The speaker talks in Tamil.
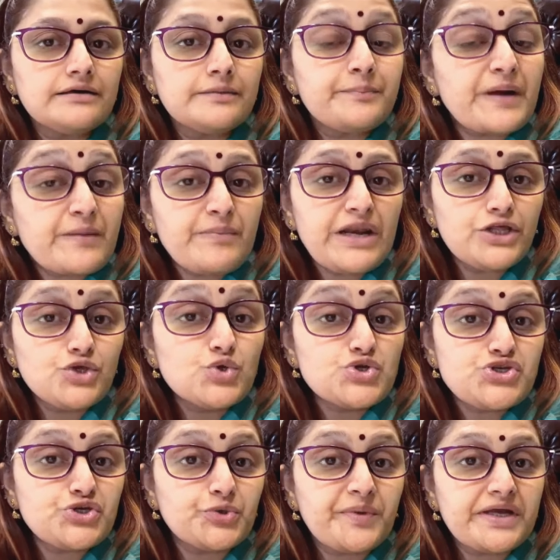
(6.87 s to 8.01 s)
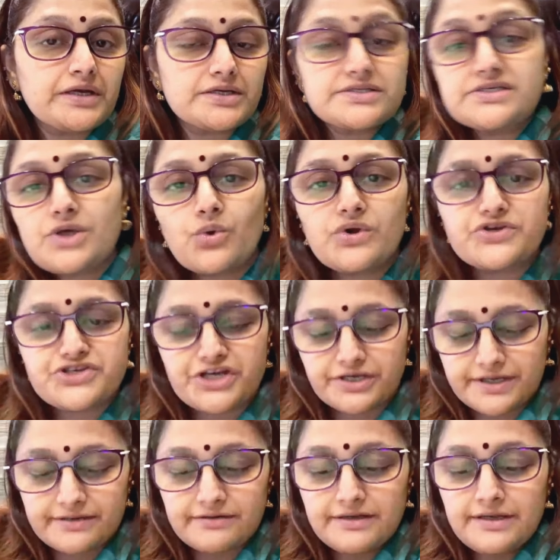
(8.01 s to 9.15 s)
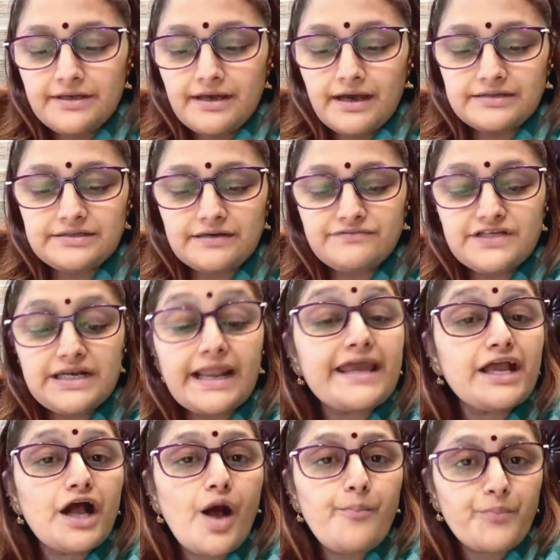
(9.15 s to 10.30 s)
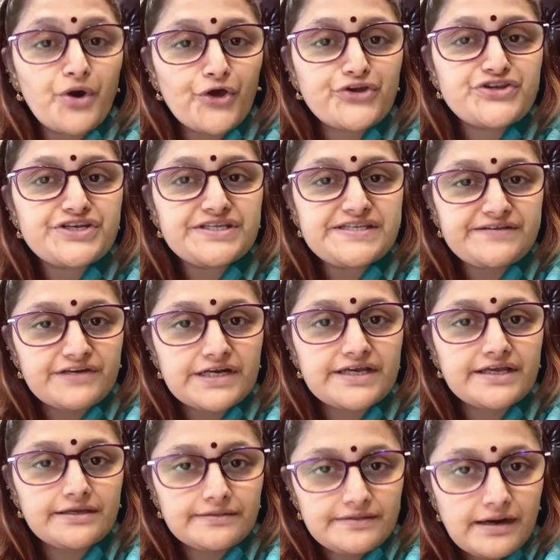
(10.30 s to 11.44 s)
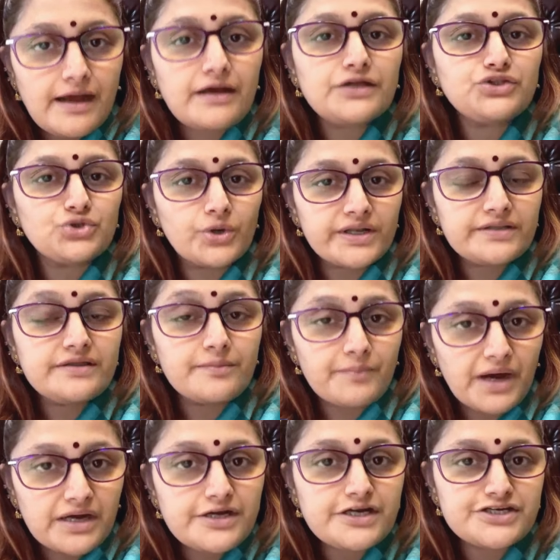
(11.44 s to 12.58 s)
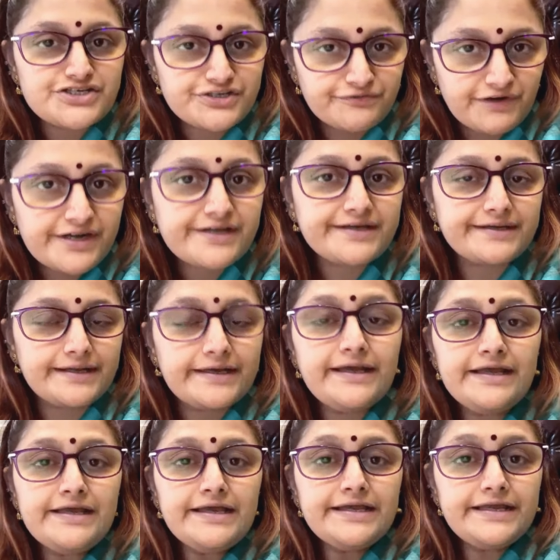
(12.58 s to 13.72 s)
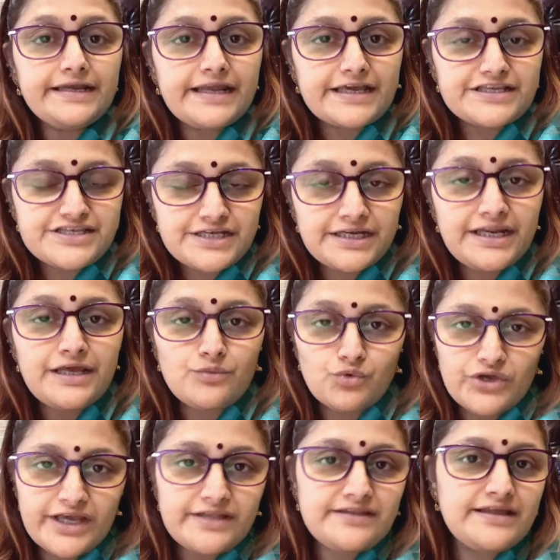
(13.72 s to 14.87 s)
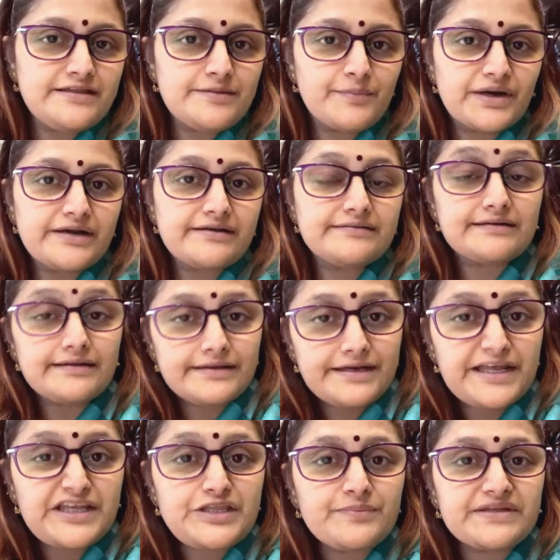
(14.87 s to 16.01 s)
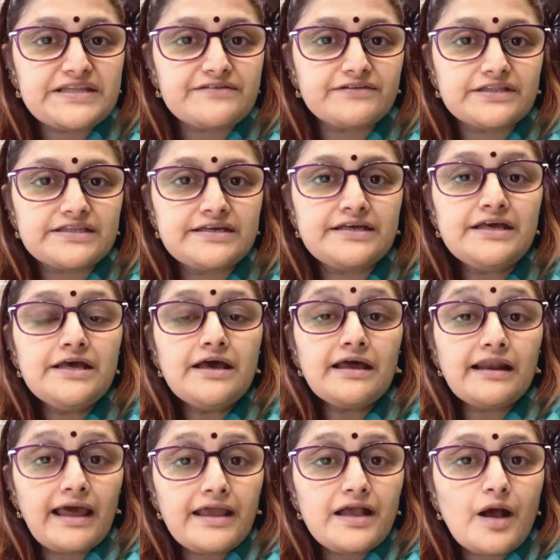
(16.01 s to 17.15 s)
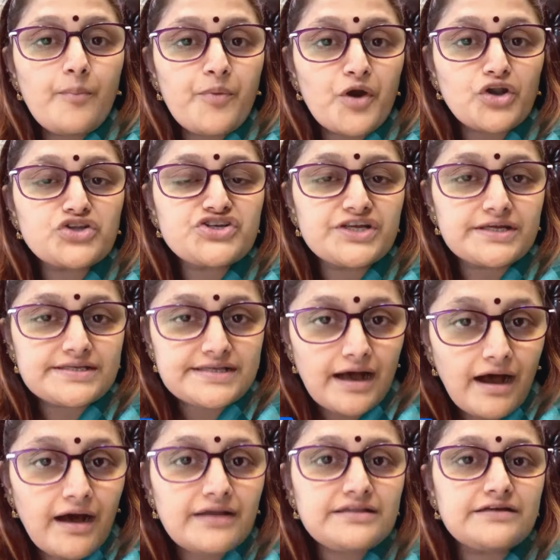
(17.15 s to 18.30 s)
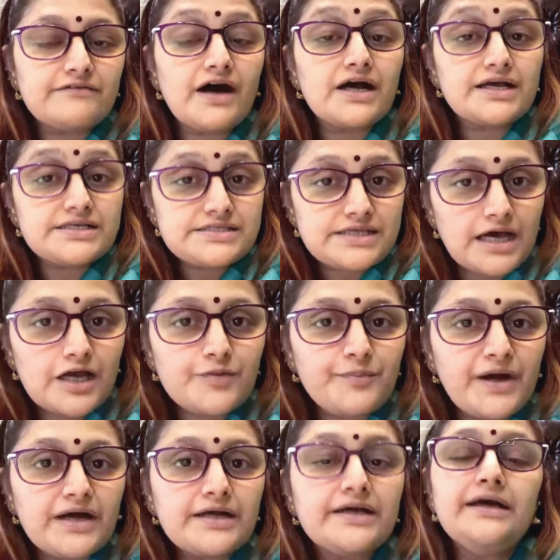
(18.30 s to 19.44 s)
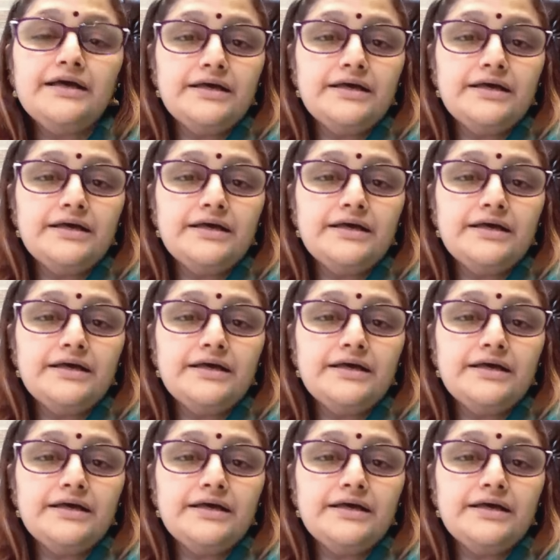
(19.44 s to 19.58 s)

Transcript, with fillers: பிரபல யூடியூபர் சவுக்கு சங்கர் அதாவது லைகா ப்ரொடக்ஷன்ஸ் இவருக்கு எதிராக தொடர்ந்த மான நஷ்ட வழக்குல இன்னைக்கு சென்னை உயர் நீதிமன்றத்துல நீதிபதி வந்து லைகா ப்ரொடக்ஷனுக்கு ஆதரவாக சார்பாக